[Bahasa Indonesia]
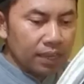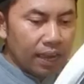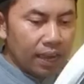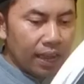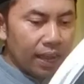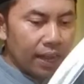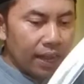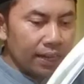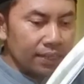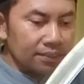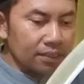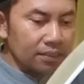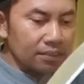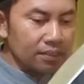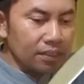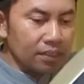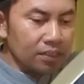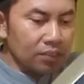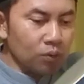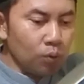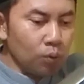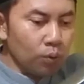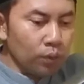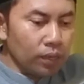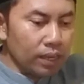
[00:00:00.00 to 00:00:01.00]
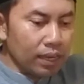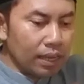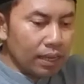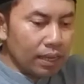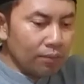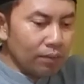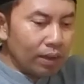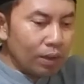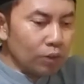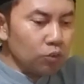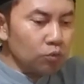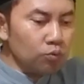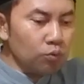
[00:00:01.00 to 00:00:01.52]
Alexandriko yang
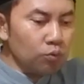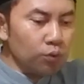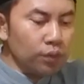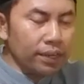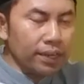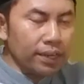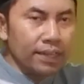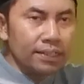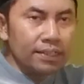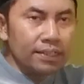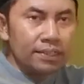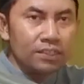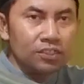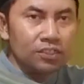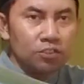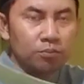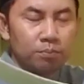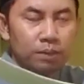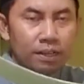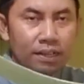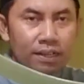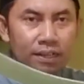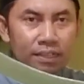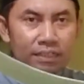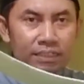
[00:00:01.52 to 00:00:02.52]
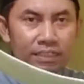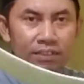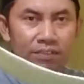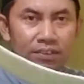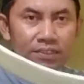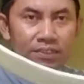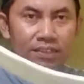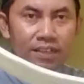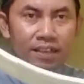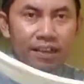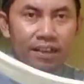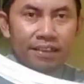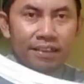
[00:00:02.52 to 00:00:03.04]
Warugu yang ada di Semarang,
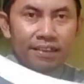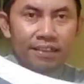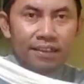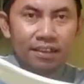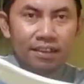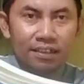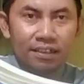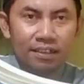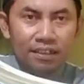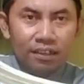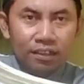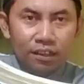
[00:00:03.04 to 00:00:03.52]
Jawa Tengah ya.